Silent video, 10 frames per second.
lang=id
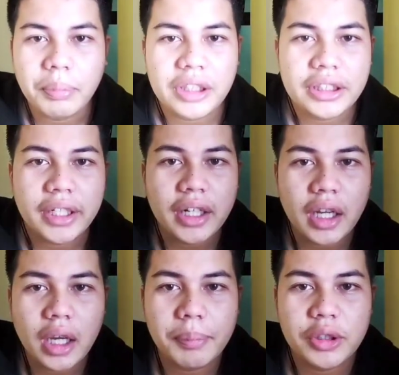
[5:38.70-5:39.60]
Beli
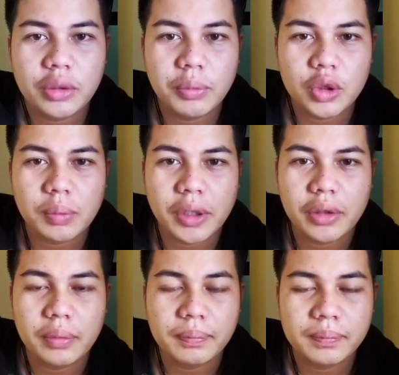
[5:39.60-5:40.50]
janda apa jomblo seumur
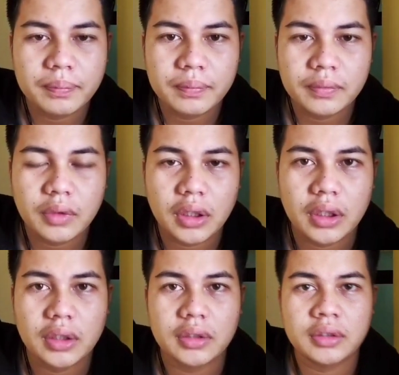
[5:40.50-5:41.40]
hidup?
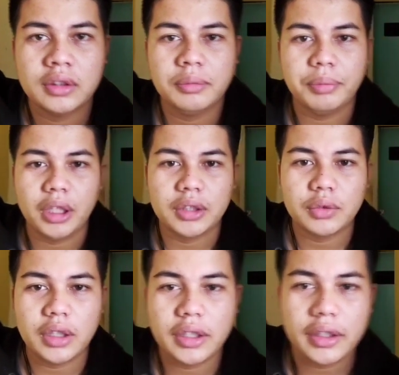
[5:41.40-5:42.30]
Wah, pilihan
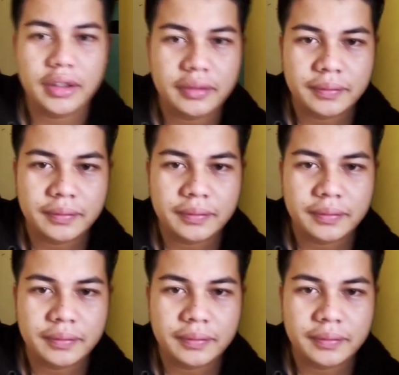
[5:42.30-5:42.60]
sulit ini.